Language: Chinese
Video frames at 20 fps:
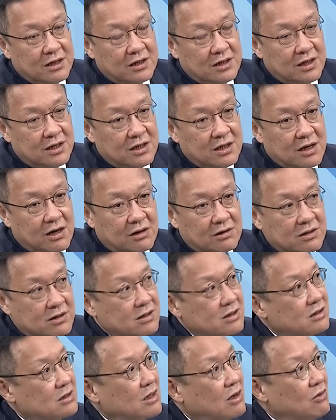提高了
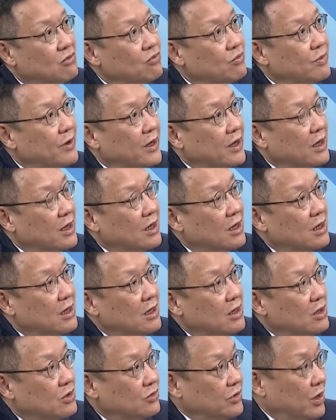四到五倍。
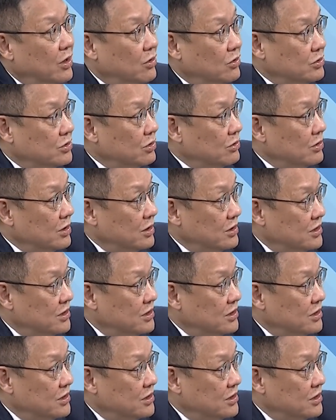所以欧洲的